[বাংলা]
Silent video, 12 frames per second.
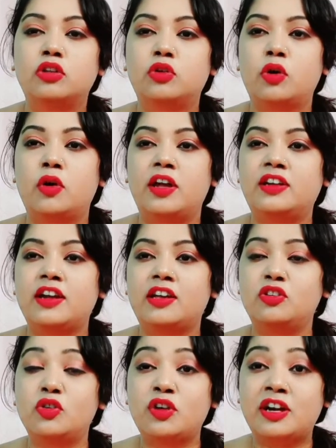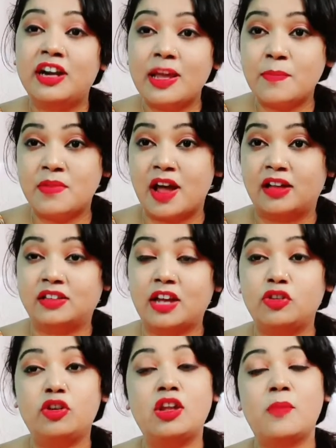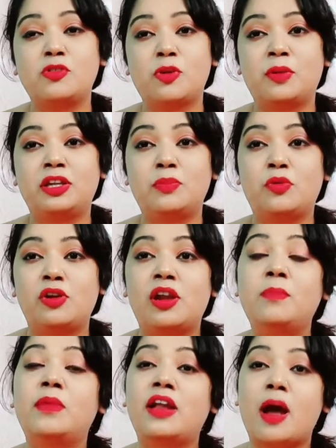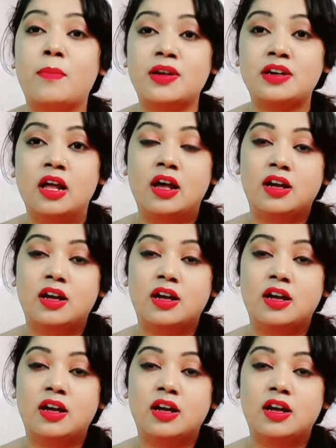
তো এটা কিন্তু ক্রিম না তাই জন্যই আমি তোমাদের বললাম মানে আমার